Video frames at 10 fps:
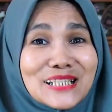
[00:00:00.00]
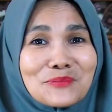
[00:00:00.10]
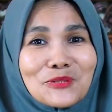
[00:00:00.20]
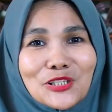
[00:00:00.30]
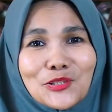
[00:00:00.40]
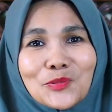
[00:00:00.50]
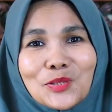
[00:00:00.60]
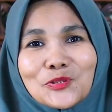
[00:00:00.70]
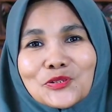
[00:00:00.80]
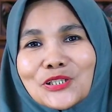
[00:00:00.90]
Assalamualaikum
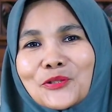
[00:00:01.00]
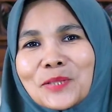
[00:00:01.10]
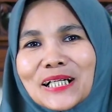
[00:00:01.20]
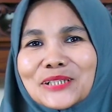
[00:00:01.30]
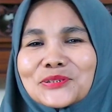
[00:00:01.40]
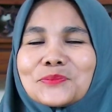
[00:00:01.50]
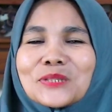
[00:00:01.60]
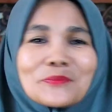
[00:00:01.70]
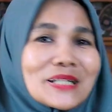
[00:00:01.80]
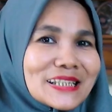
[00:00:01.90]
warahmatullahi wabarakatuh
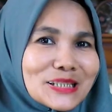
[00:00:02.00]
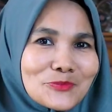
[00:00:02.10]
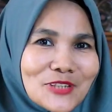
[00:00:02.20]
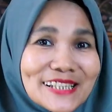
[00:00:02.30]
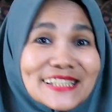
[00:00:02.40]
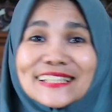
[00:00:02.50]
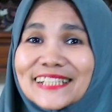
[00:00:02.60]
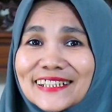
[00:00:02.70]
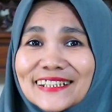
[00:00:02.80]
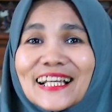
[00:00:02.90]
teman-teman Ketemu lagi di
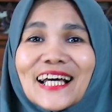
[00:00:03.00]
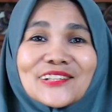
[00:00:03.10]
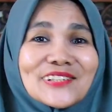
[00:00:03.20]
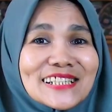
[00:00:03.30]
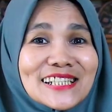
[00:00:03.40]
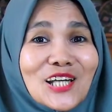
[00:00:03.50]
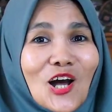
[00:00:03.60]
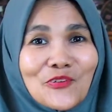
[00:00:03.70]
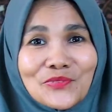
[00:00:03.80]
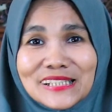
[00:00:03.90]
channel Ainisi
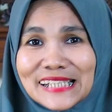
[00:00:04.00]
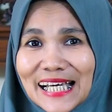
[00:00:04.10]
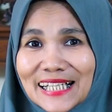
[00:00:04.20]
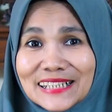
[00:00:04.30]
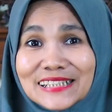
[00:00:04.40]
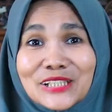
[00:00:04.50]
Official